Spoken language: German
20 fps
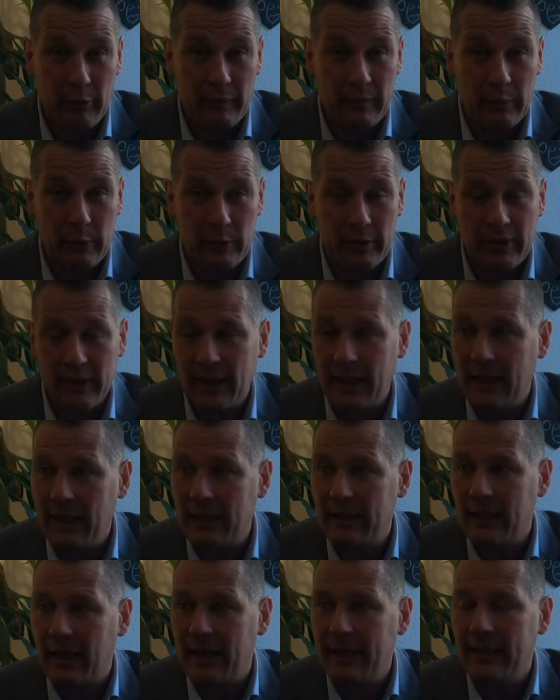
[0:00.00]
irgendwie durch die
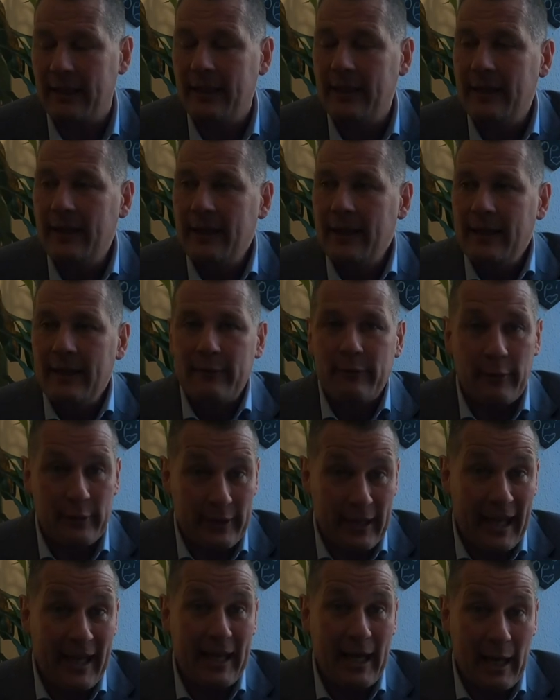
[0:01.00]
Gegend rennen.
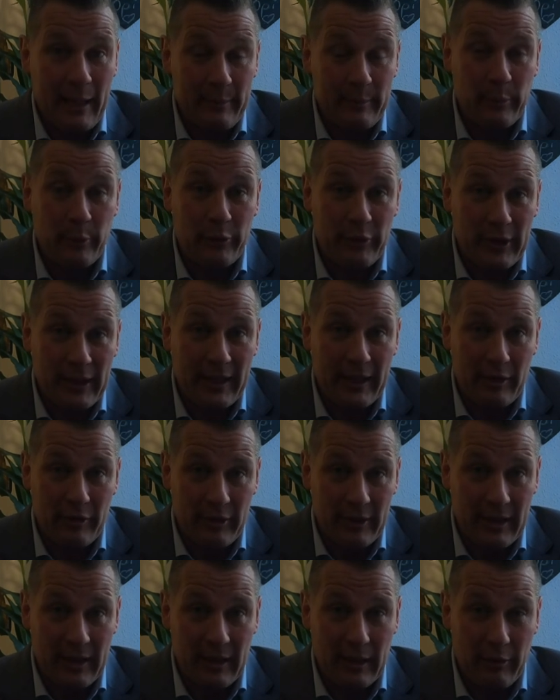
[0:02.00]
Von daher musste ich
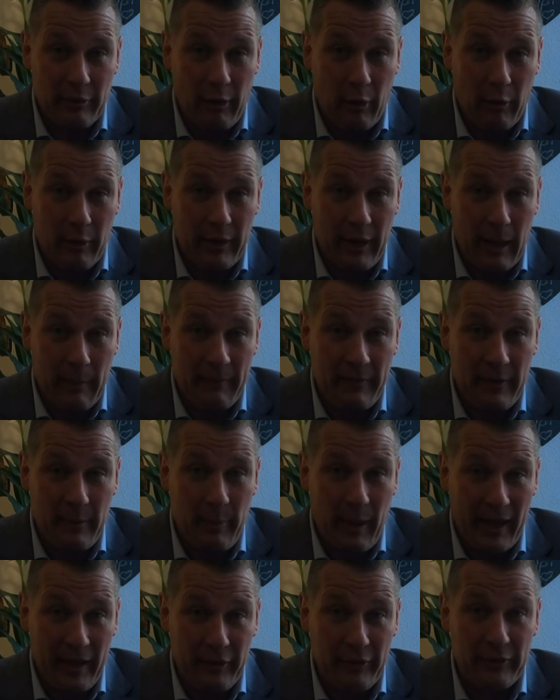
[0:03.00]
gestern in den sauren Apfel
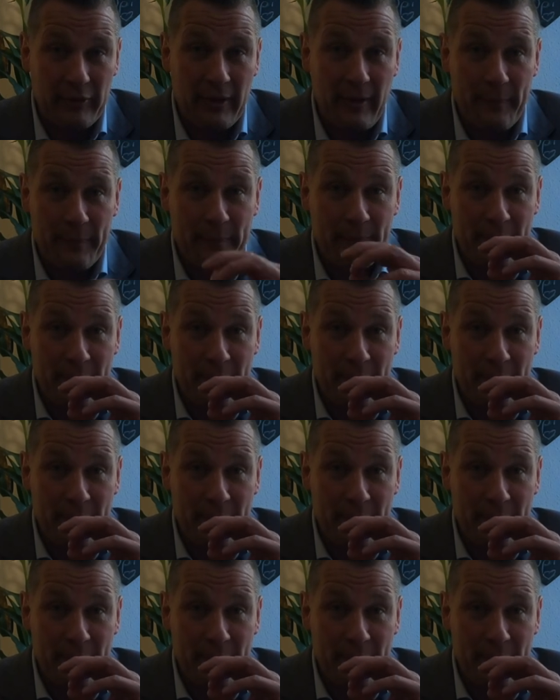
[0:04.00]
beißen.